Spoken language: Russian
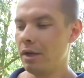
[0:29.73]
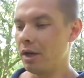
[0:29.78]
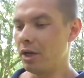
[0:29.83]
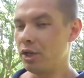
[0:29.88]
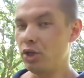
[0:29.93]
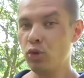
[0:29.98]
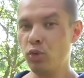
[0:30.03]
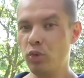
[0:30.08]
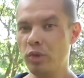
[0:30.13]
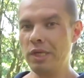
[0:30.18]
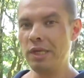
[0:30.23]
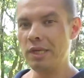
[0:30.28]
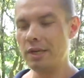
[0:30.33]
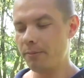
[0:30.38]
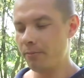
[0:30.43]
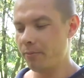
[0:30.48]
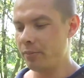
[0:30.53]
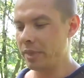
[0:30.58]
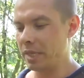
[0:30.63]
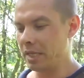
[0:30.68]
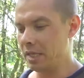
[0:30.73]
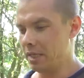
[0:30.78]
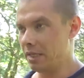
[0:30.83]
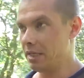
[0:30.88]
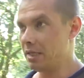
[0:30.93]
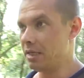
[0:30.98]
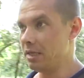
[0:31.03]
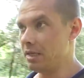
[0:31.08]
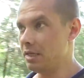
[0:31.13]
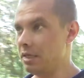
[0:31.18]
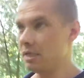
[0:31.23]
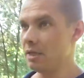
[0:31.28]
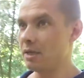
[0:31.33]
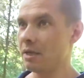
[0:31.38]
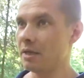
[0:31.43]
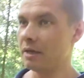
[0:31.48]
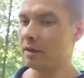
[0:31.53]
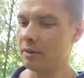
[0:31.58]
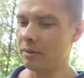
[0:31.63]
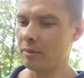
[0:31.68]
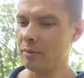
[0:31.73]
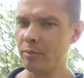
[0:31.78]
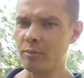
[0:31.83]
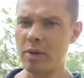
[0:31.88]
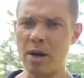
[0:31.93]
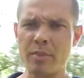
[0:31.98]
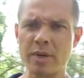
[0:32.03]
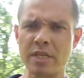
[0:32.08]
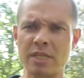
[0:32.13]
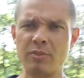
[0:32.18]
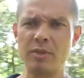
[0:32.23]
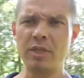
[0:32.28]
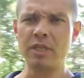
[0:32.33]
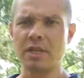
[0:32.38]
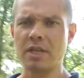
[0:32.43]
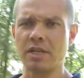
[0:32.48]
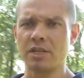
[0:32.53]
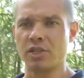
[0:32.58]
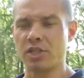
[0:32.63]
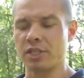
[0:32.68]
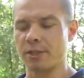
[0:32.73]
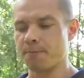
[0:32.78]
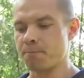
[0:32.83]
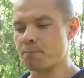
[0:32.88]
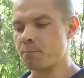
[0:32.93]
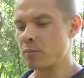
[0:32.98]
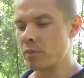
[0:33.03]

Югием и Папа Смит, кажется.